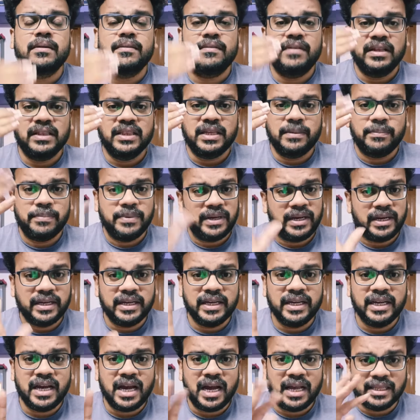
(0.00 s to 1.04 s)
வந்த
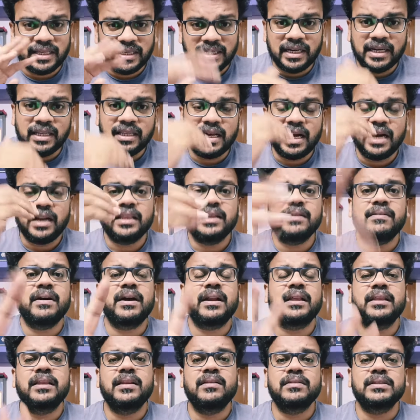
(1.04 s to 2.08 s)
பிறகு அதுக்கடுத்து அடுத்த
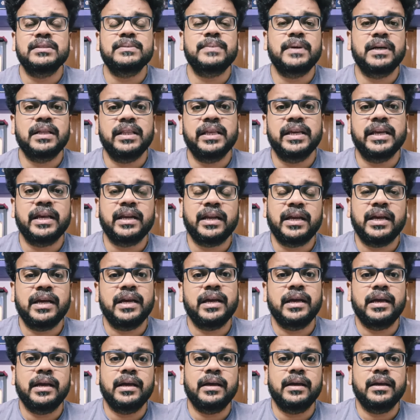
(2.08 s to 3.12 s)
வாரத்தில் வந்து பார்த்திங்கன்னா
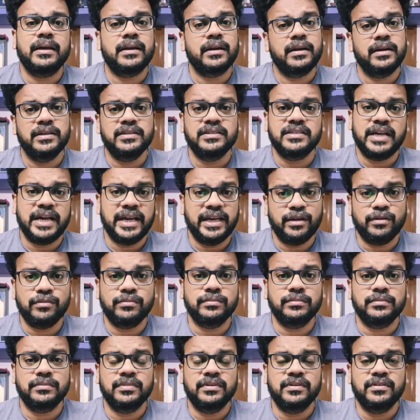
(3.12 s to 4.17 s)
ரிலீஸ் ஆயிரும்
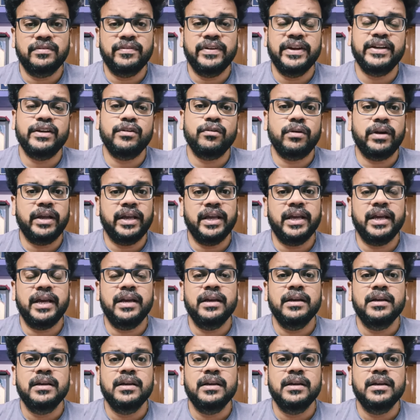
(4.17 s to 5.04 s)
வீட்டோடைய